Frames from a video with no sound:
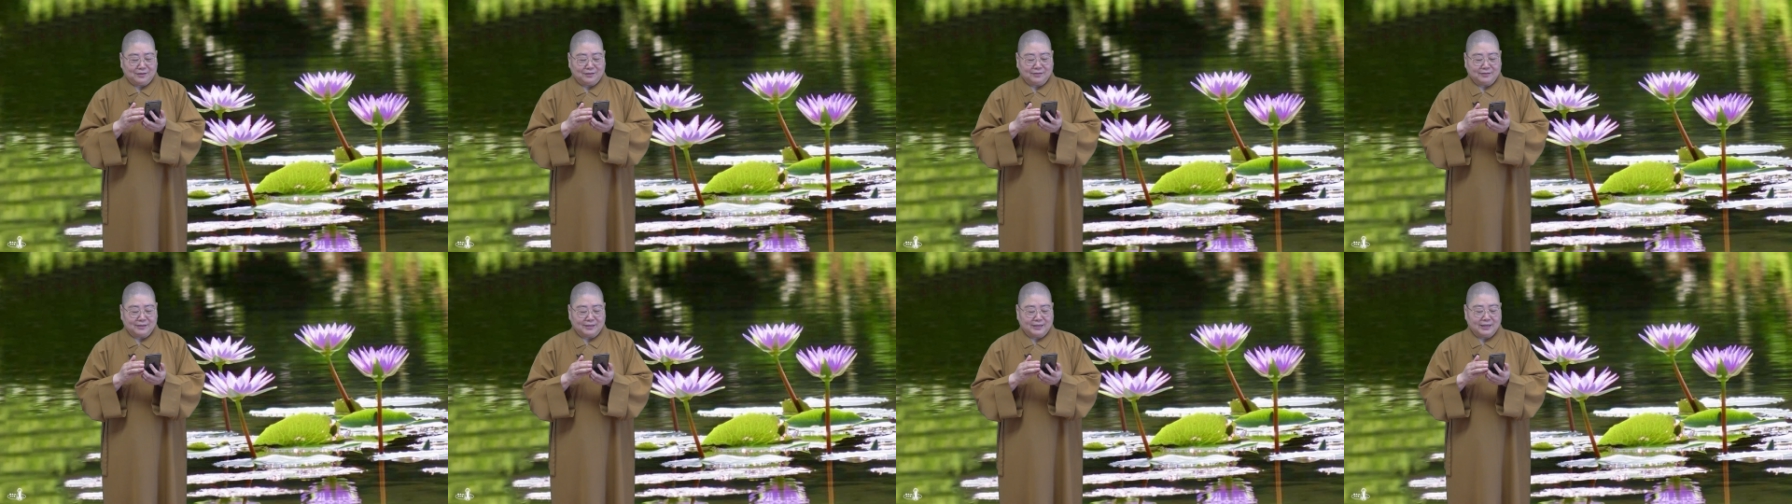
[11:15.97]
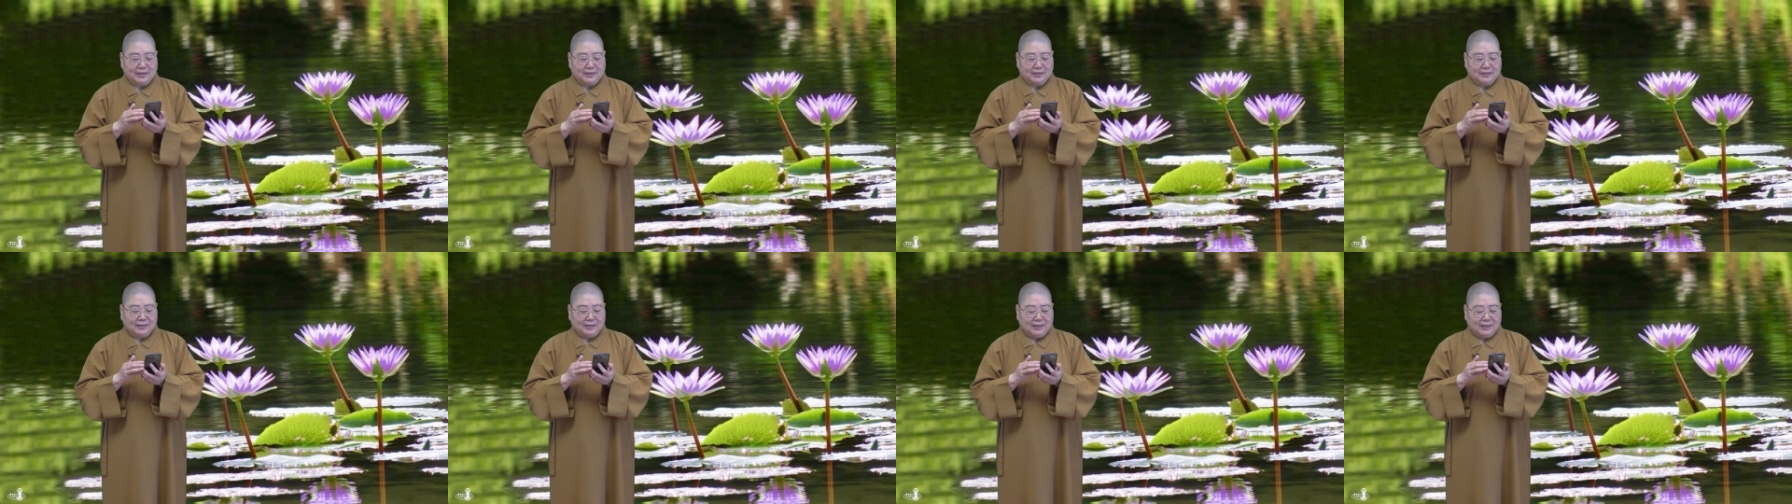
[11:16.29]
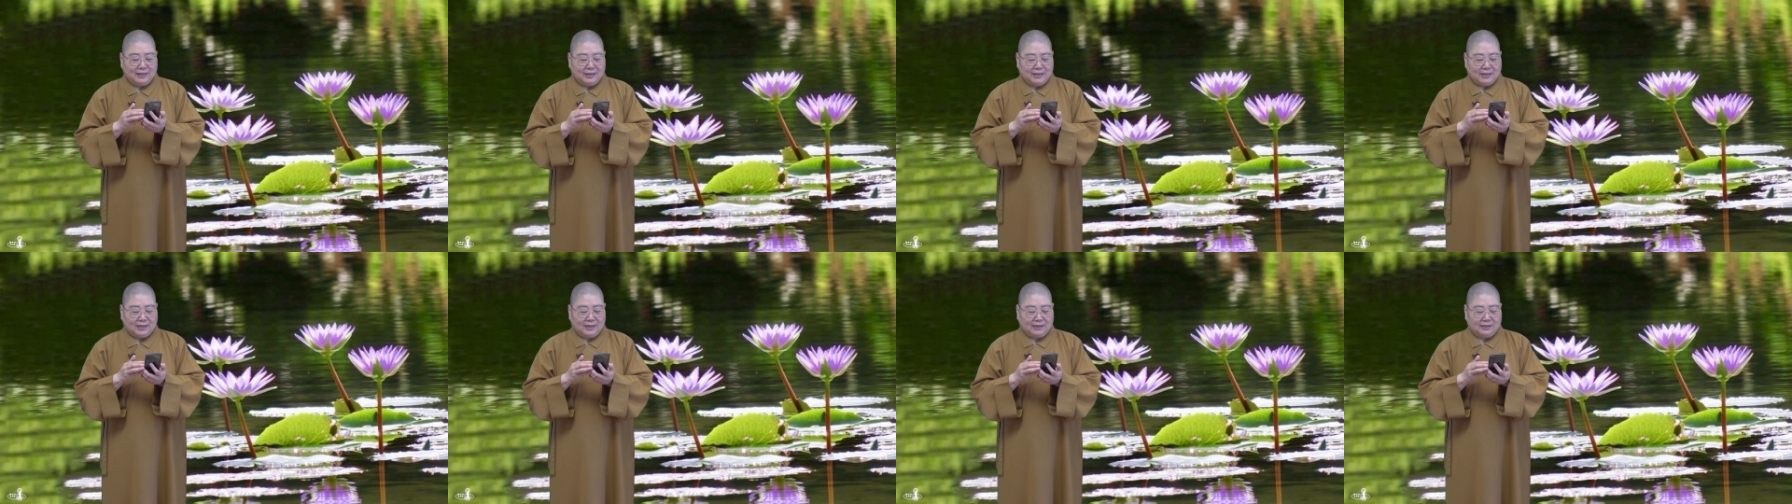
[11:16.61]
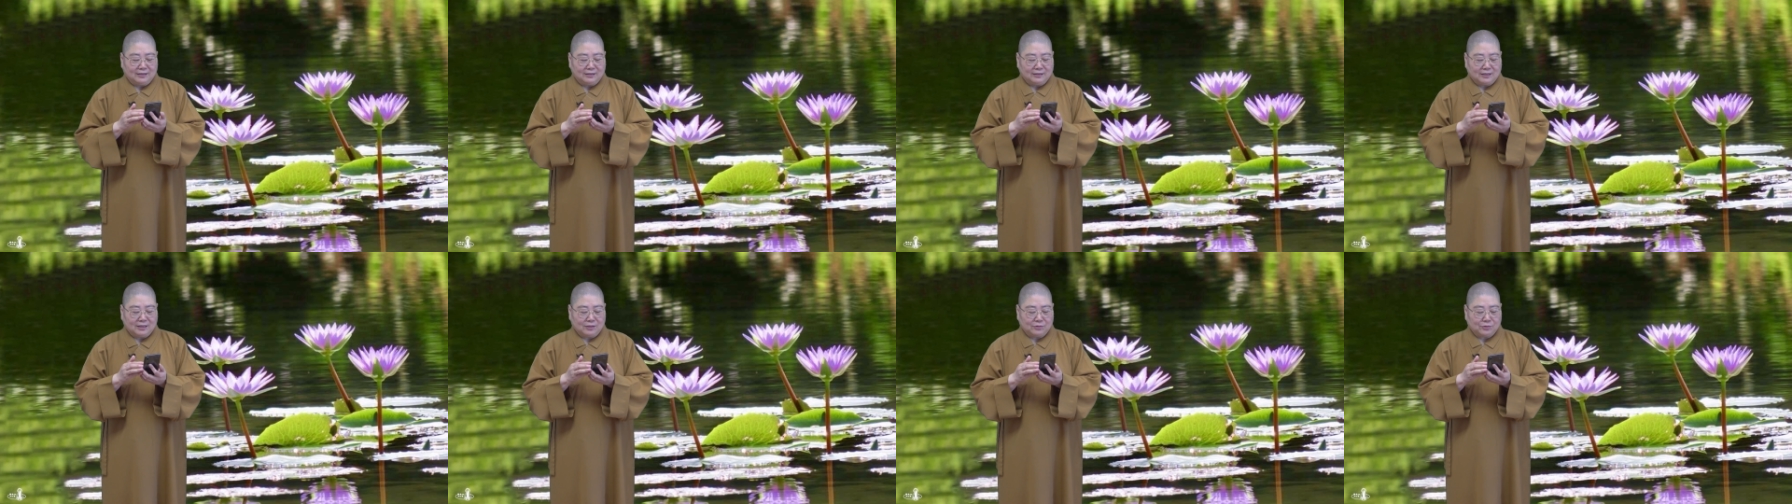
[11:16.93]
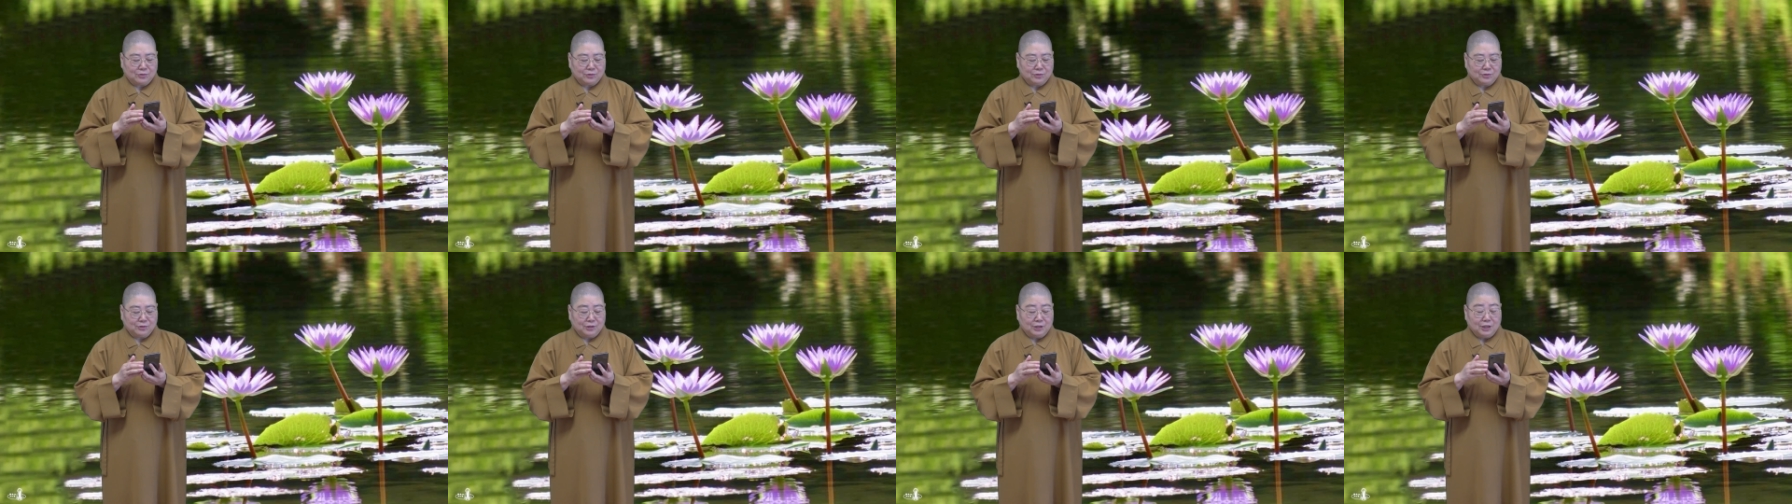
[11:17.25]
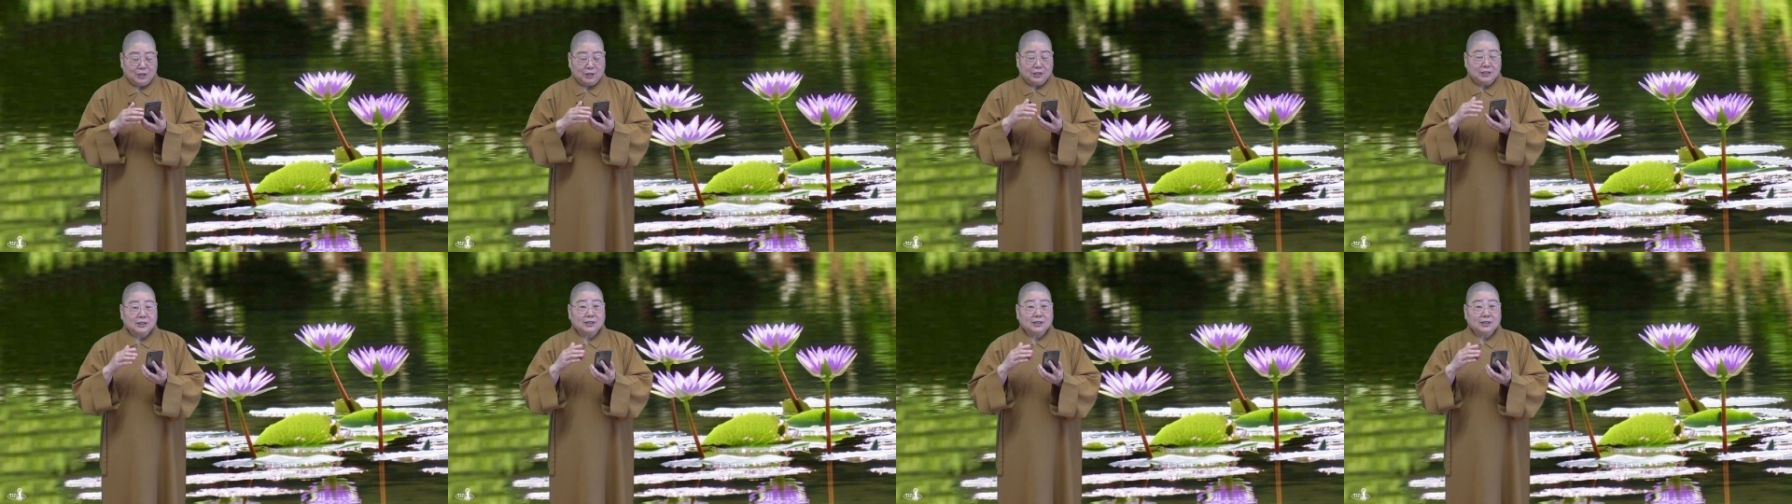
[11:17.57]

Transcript: 哦，这样啊、哦，他说。